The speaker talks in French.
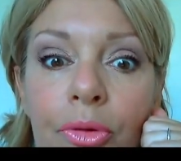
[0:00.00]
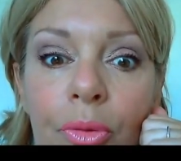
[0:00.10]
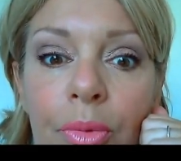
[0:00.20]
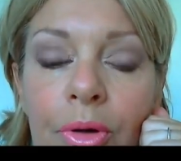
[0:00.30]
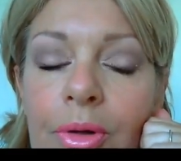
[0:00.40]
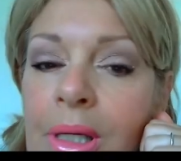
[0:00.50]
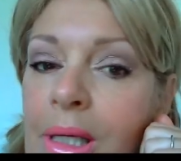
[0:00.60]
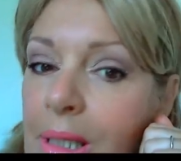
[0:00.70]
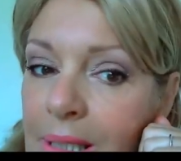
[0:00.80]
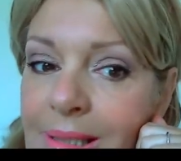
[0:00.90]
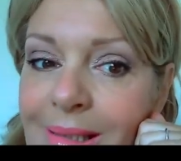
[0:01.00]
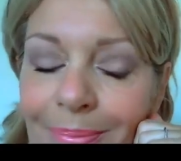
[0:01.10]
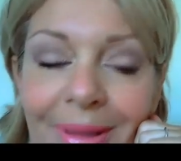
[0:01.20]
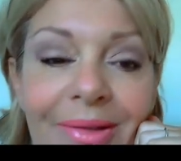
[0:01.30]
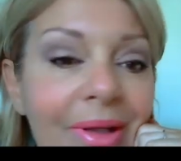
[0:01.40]
tombant et que c'est
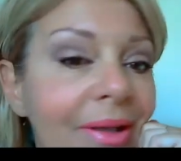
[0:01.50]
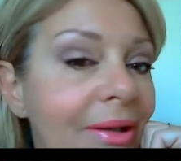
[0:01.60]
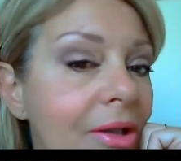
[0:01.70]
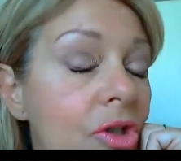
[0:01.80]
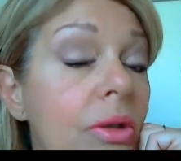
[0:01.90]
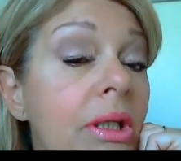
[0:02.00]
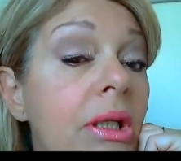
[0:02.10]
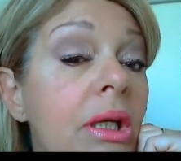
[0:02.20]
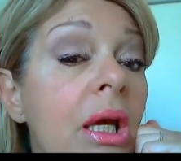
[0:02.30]
pas très très joli.